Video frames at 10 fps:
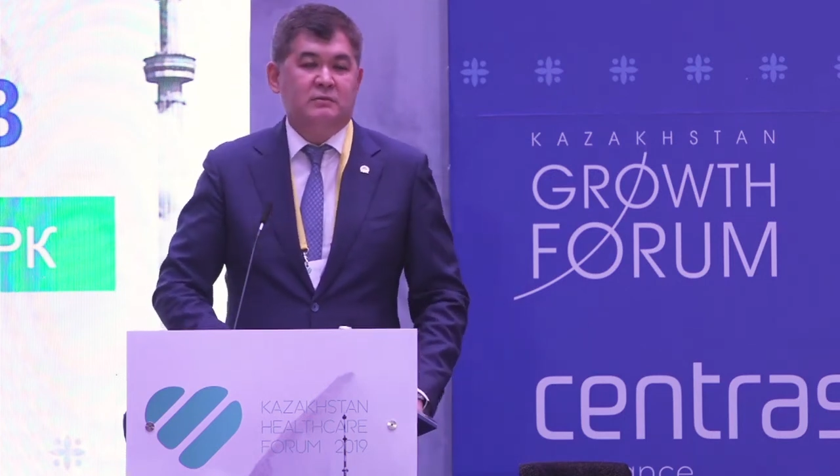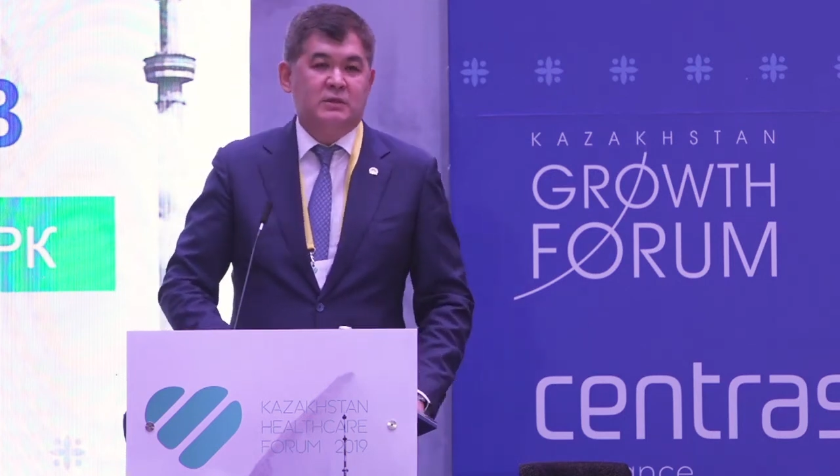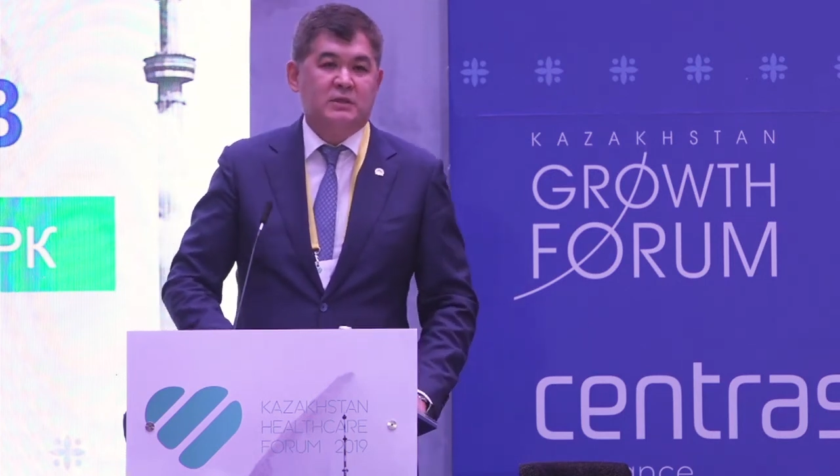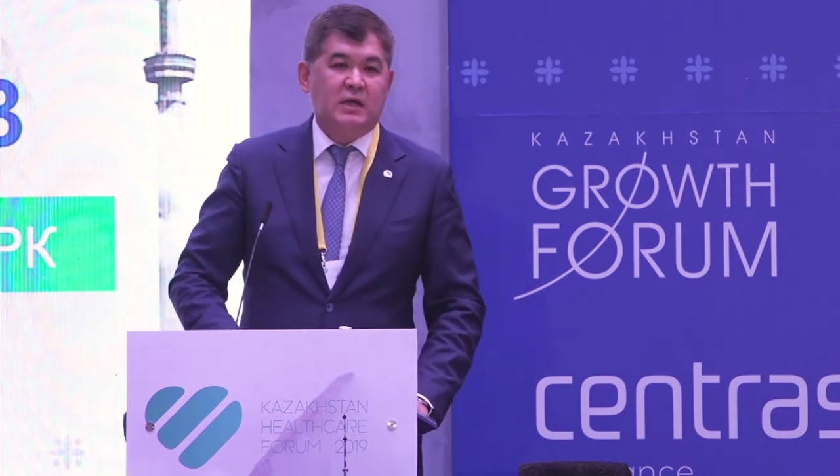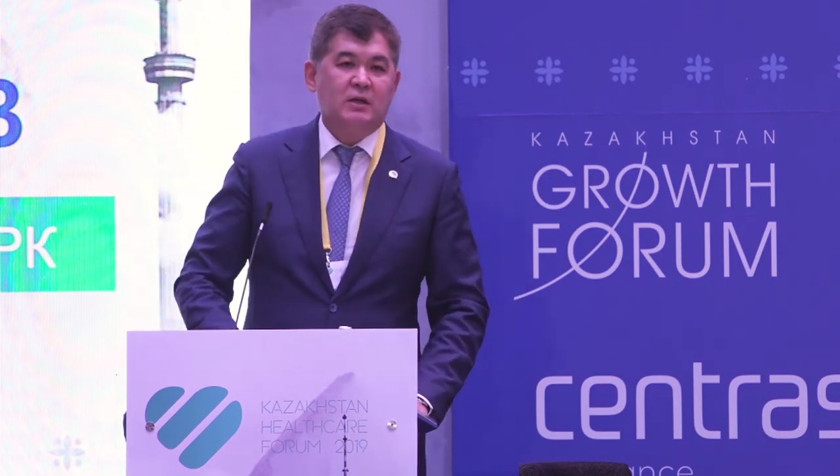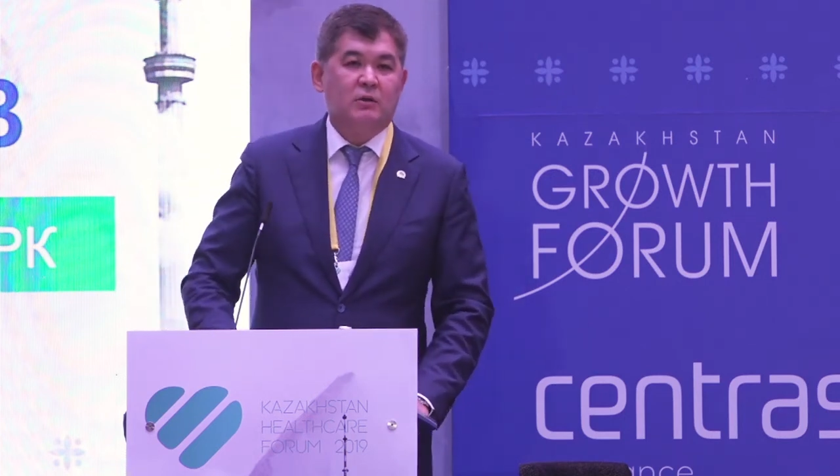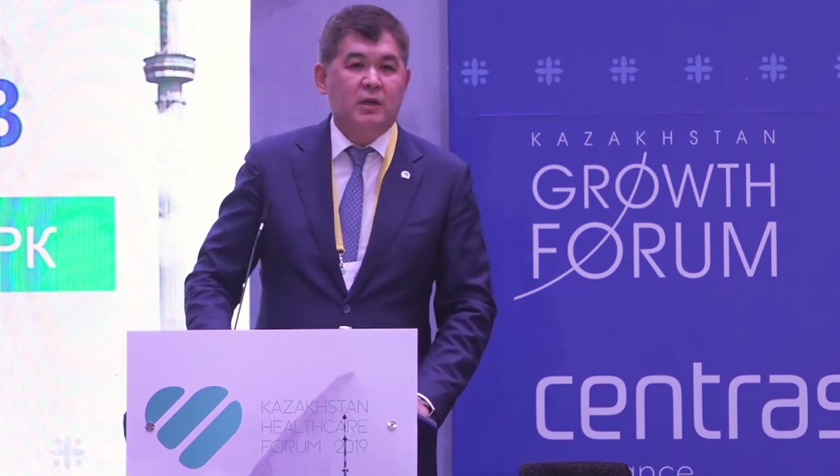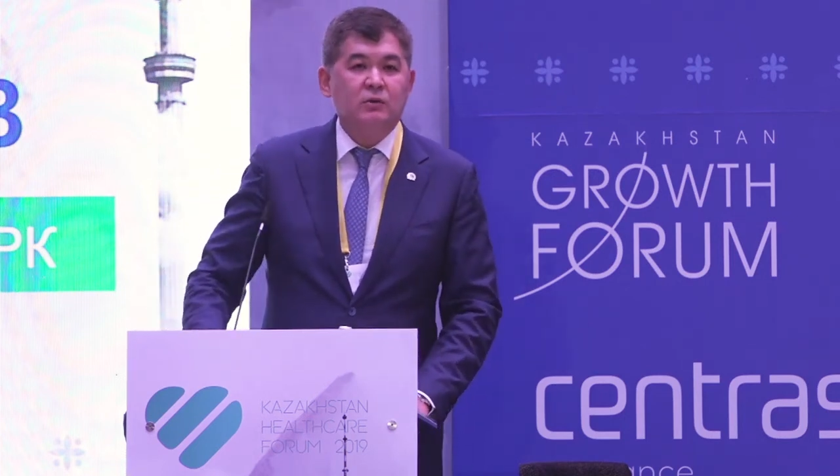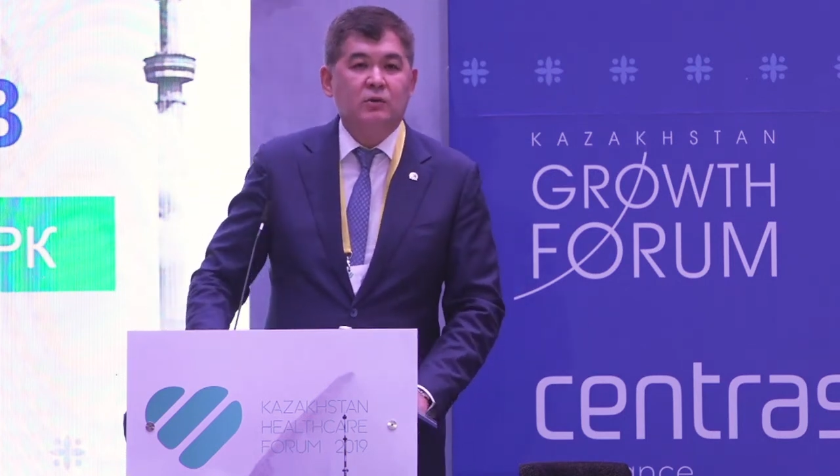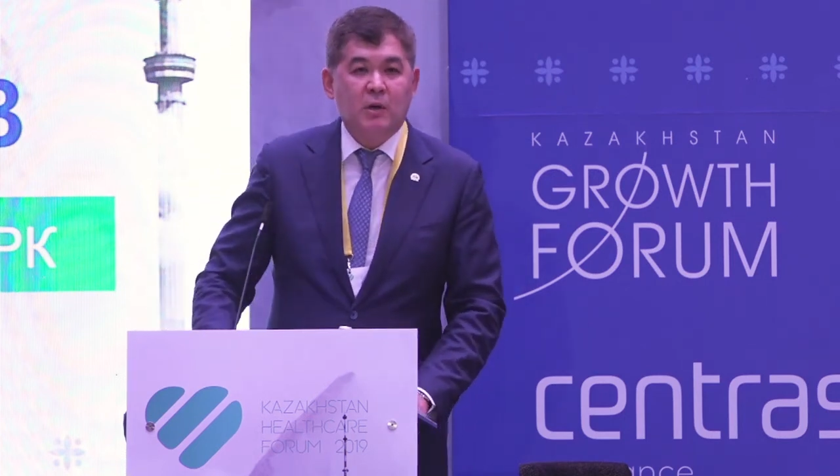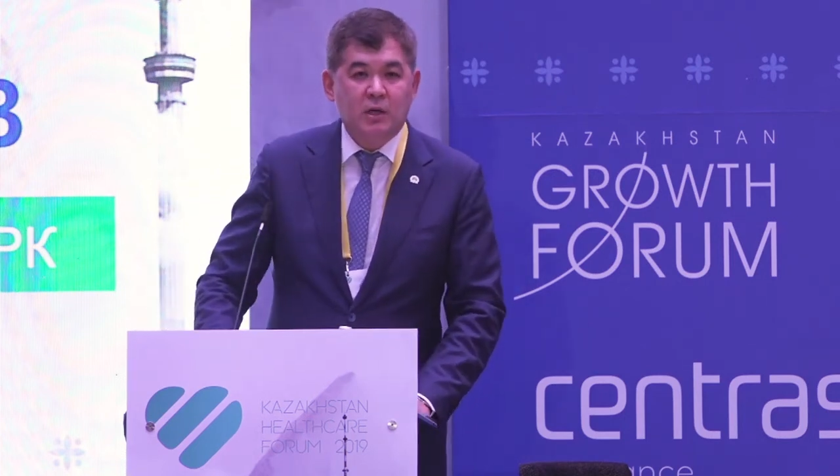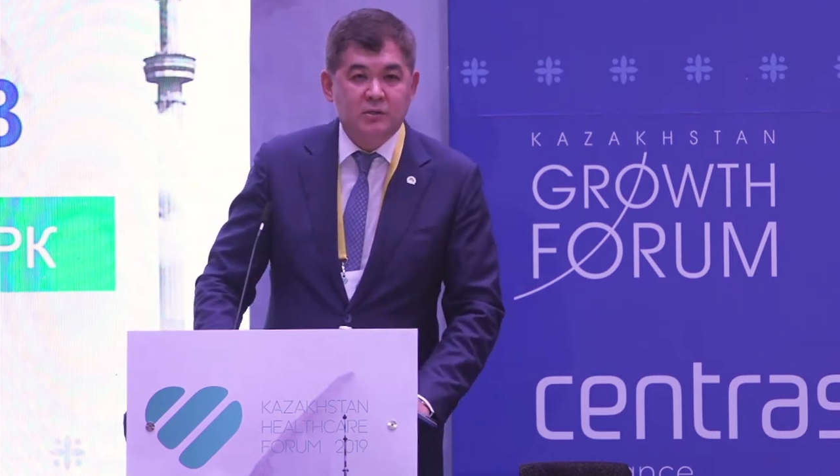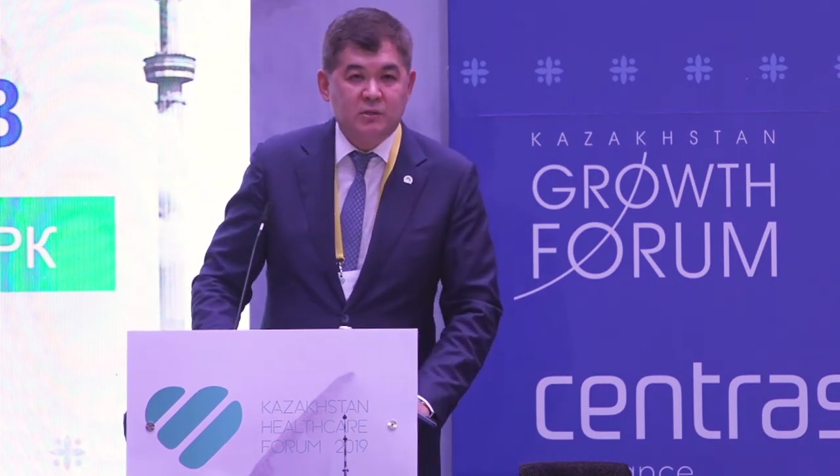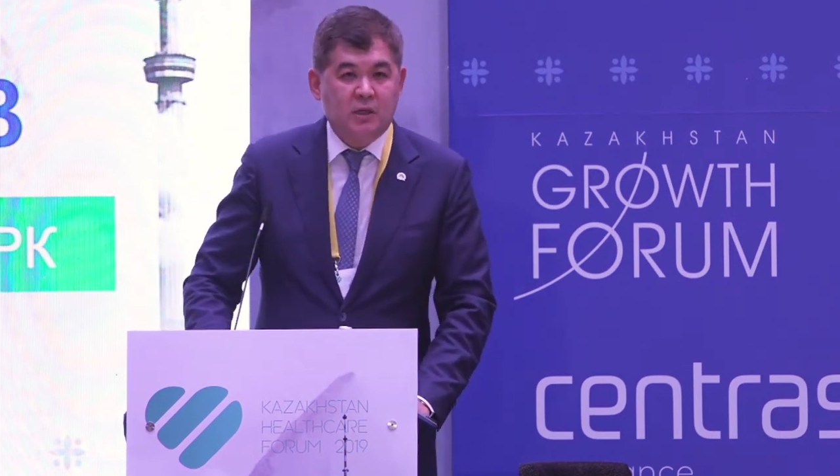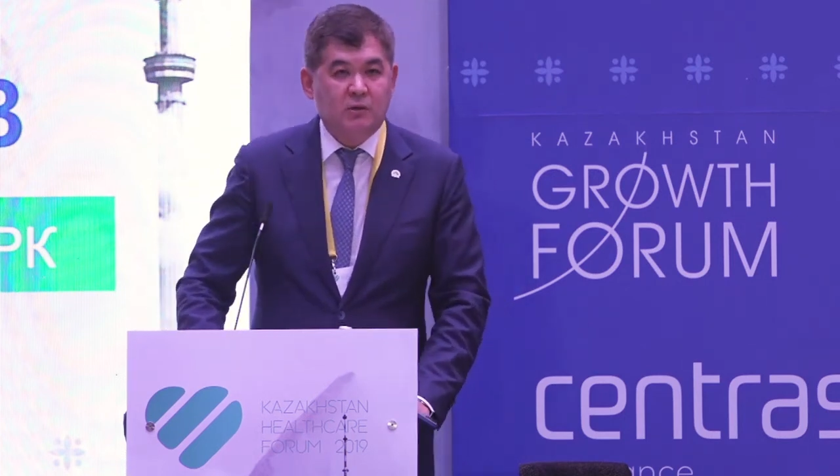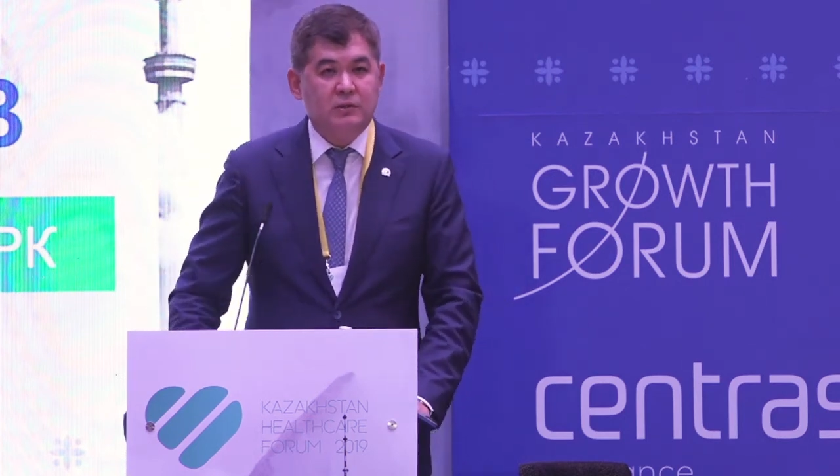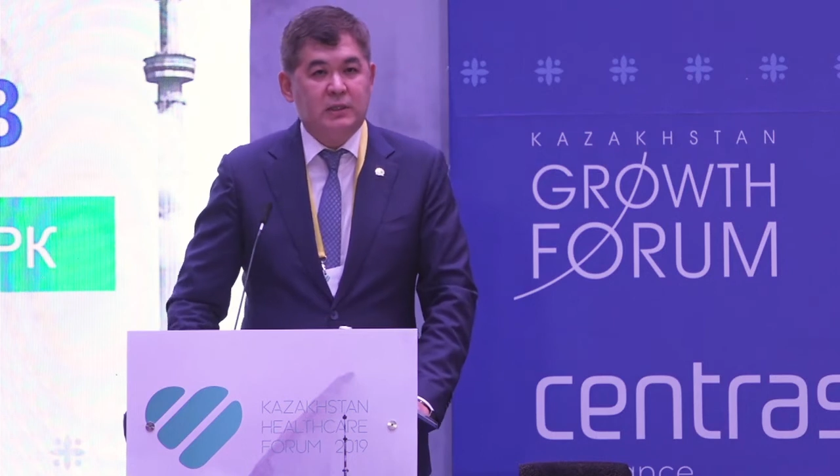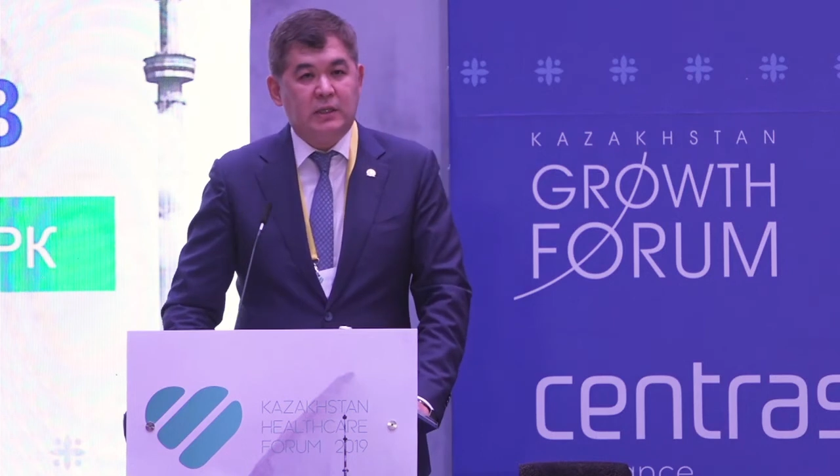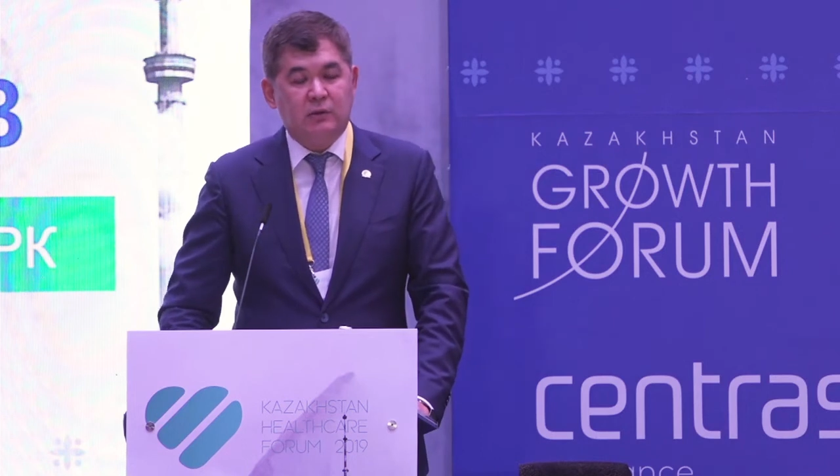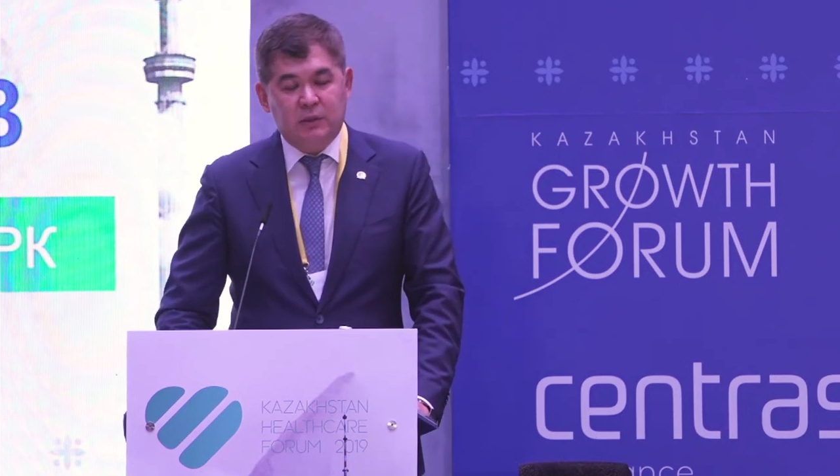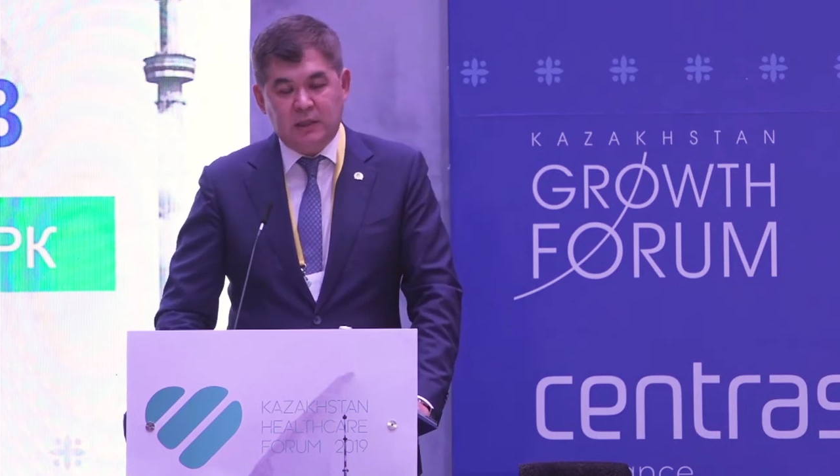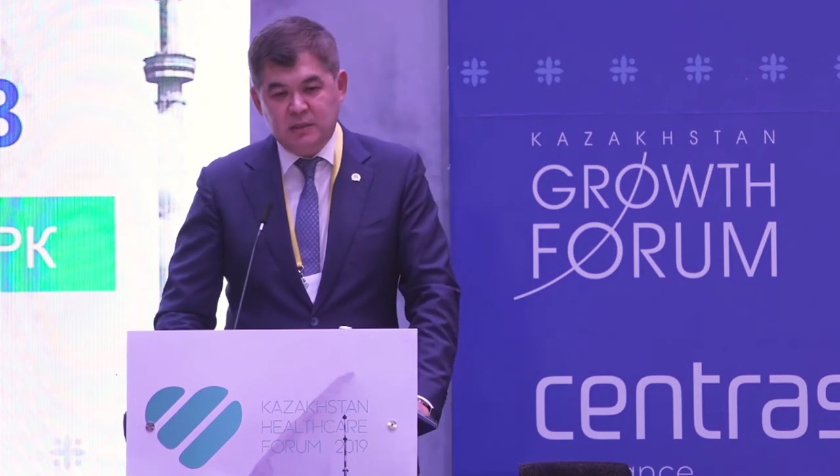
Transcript: центральную районную больницу какого-то района,